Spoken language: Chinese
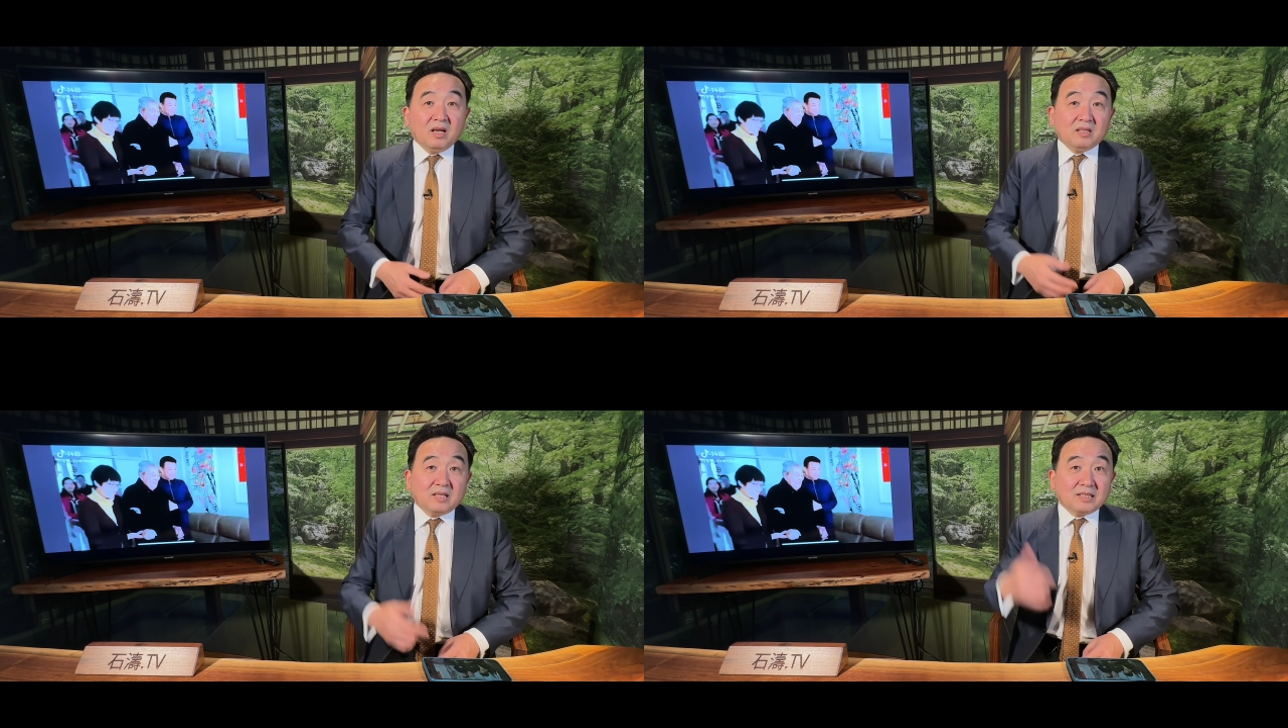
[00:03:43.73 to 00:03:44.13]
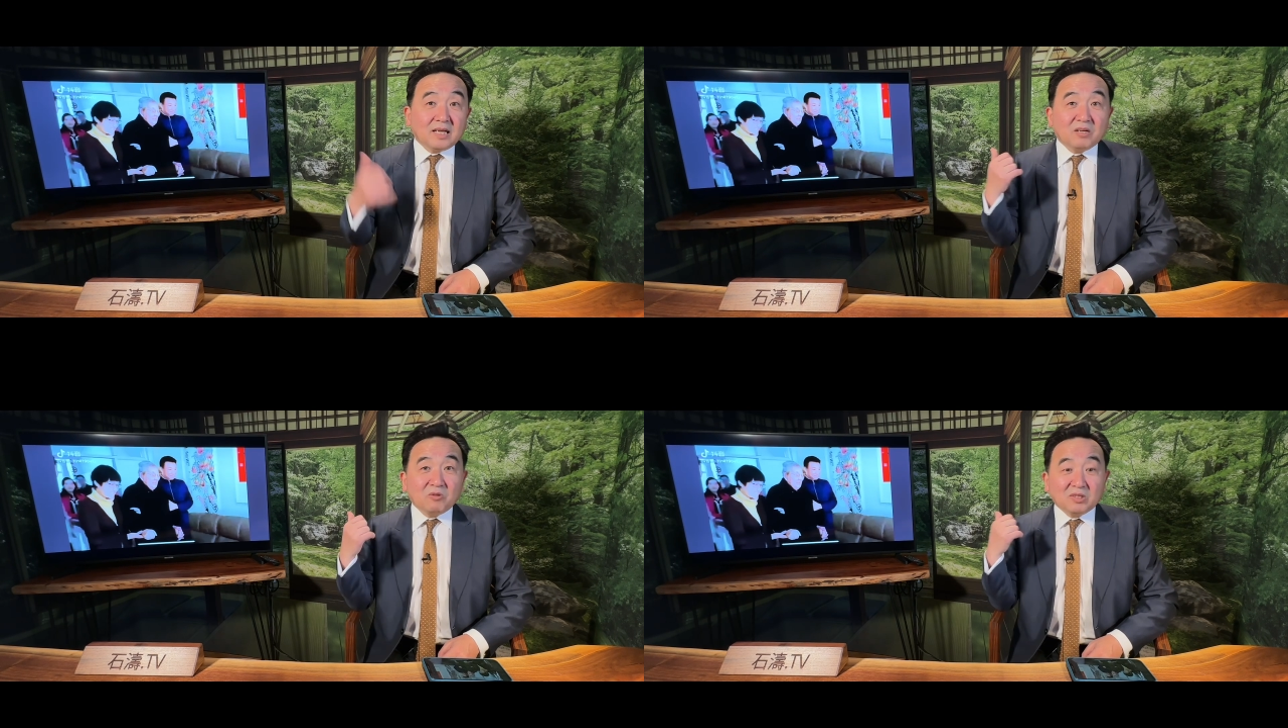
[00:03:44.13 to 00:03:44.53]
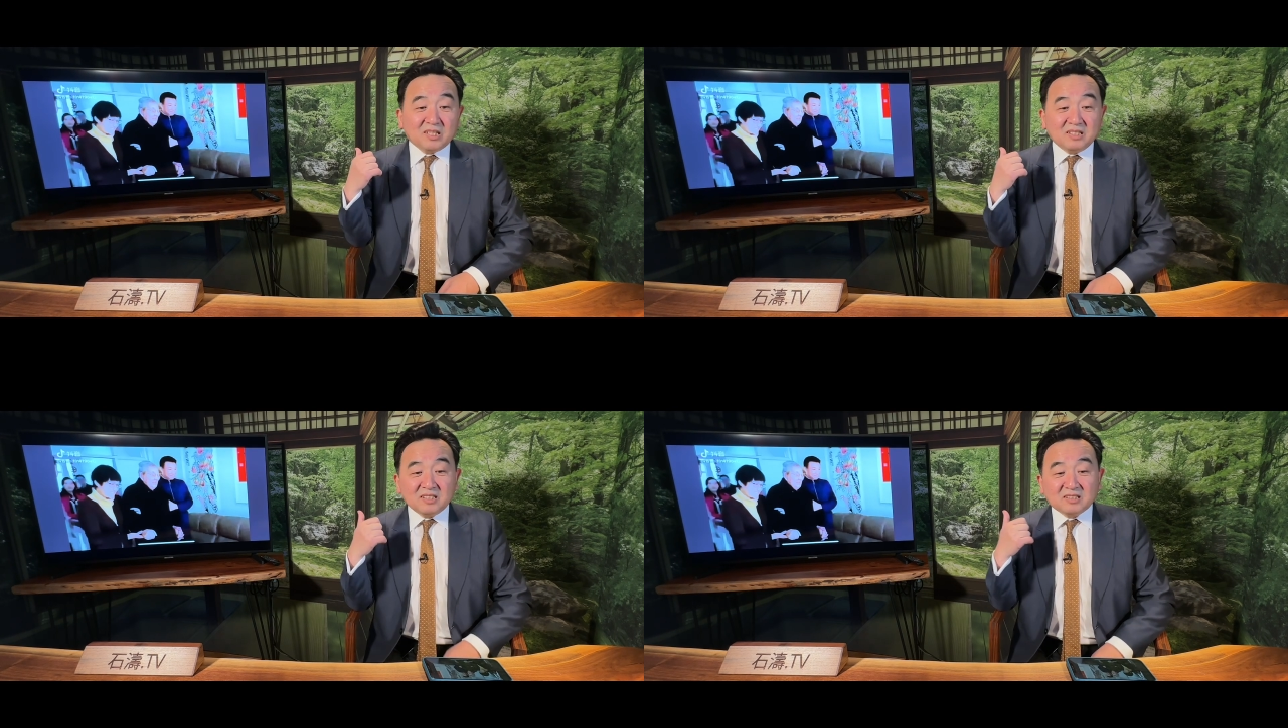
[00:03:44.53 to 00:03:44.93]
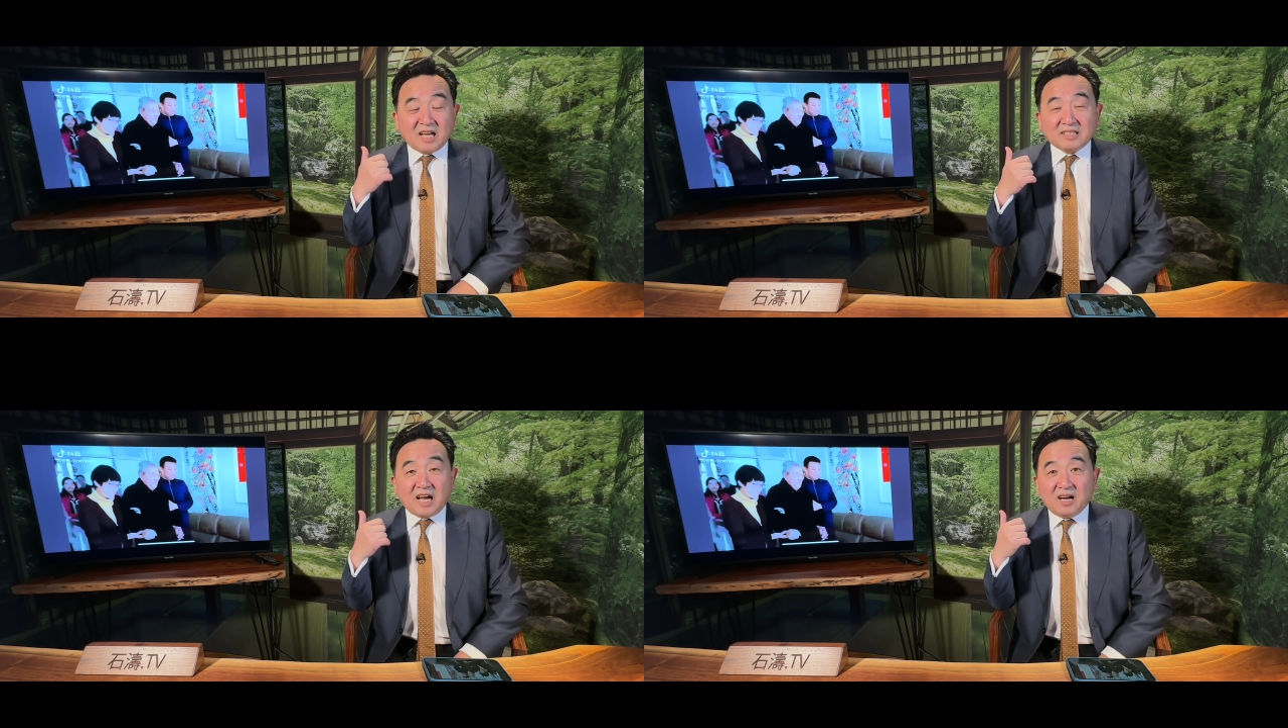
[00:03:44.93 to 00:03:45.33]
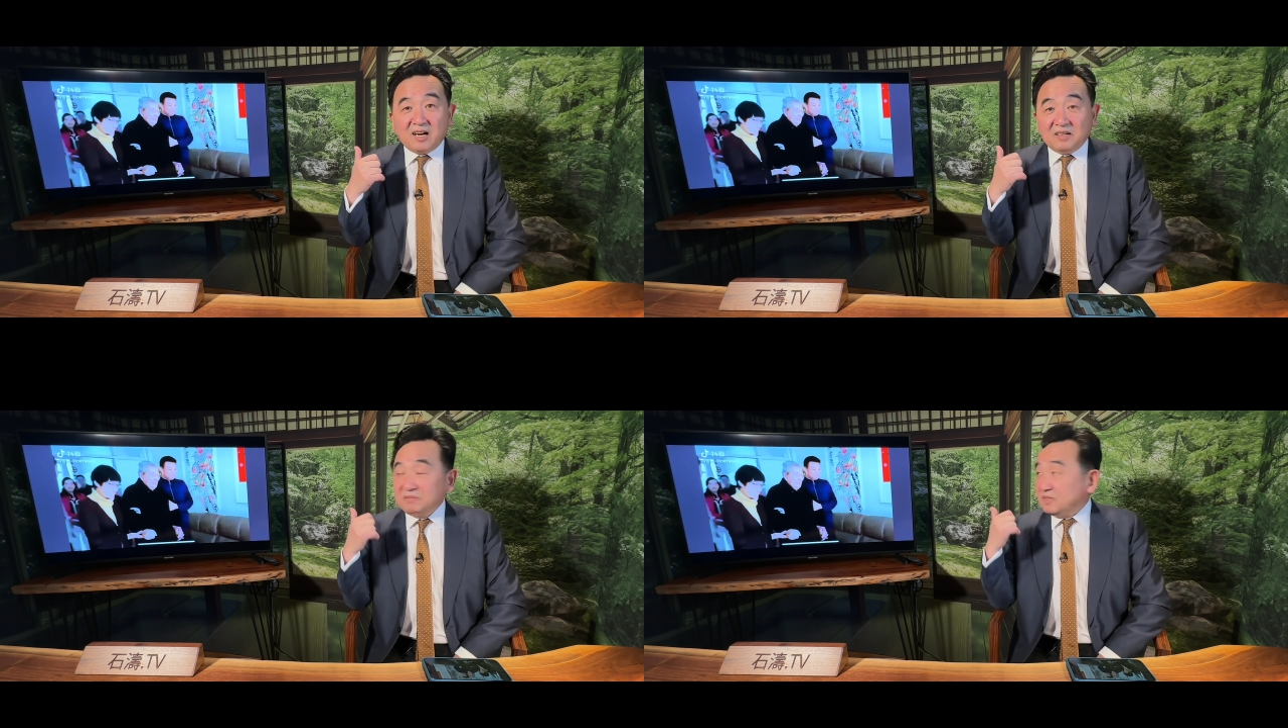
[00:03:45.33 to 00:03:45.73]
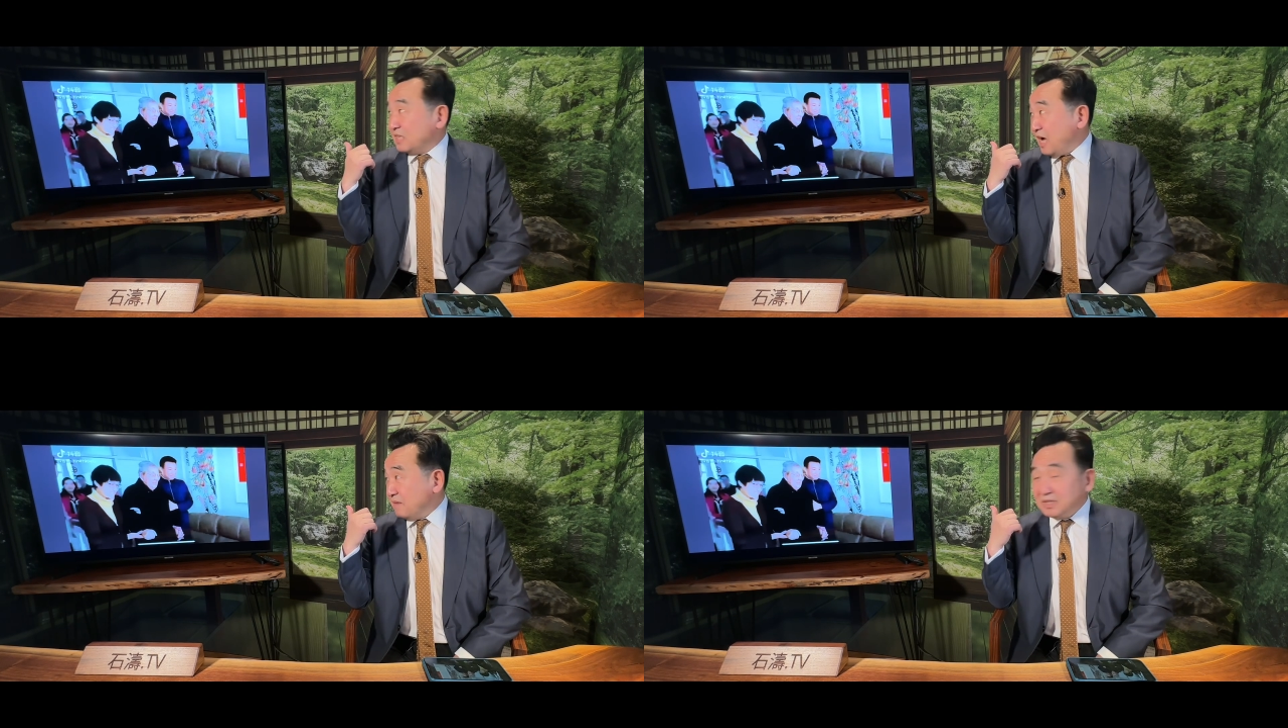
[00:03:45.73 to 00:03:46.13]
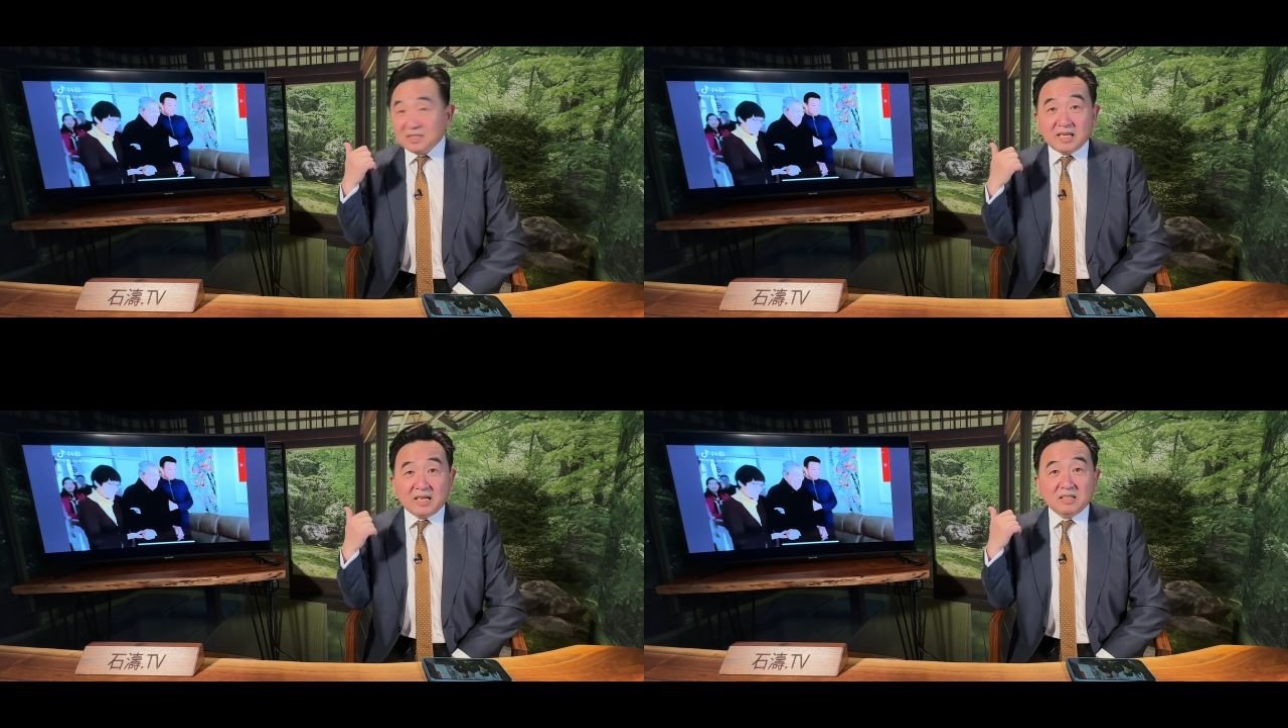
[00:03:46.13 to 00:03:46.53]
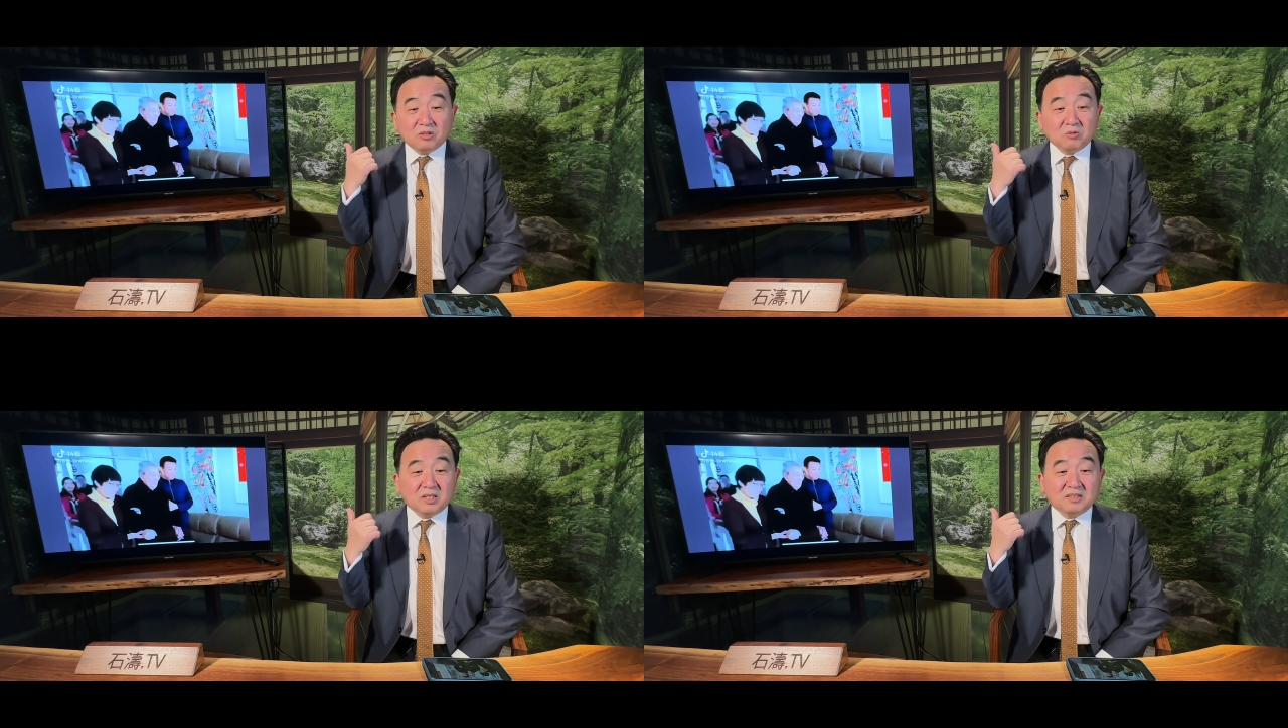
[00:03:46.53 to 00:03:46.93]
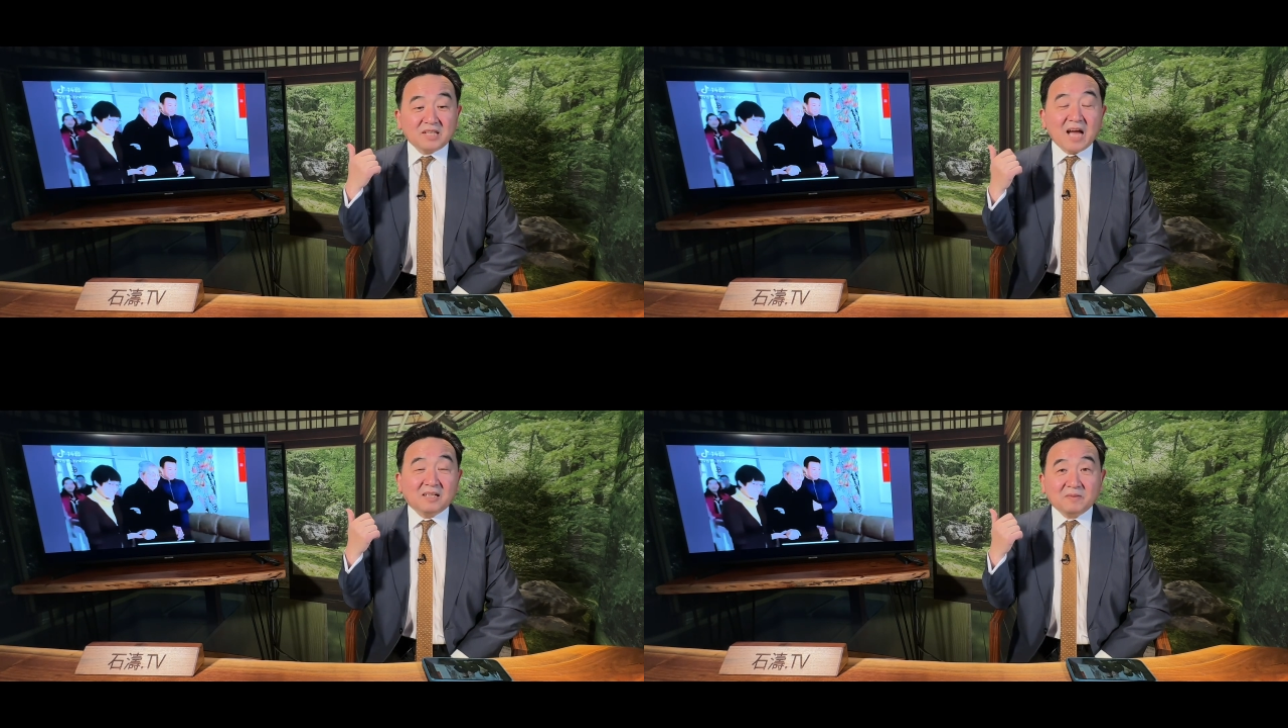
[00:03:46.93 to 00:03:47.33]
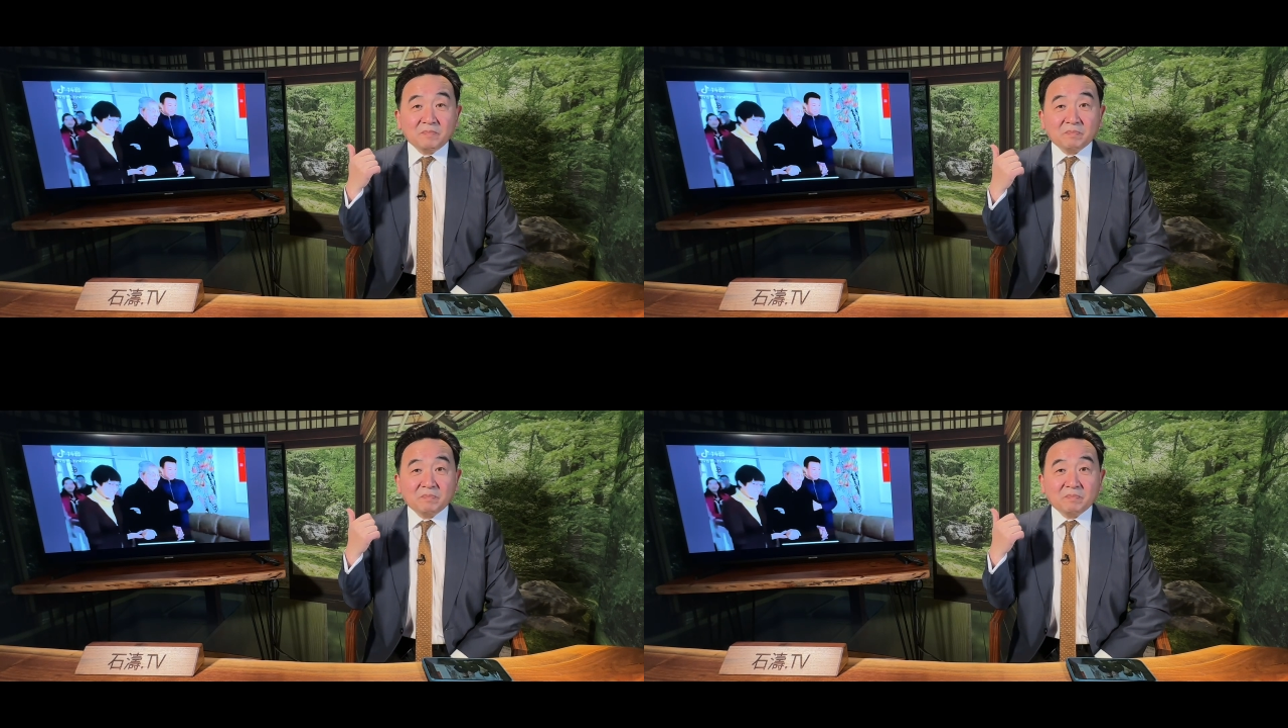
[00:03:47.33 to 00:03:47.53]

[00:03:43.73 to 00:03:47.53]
但这里我提醒大家哈，他们的年龄都很大了，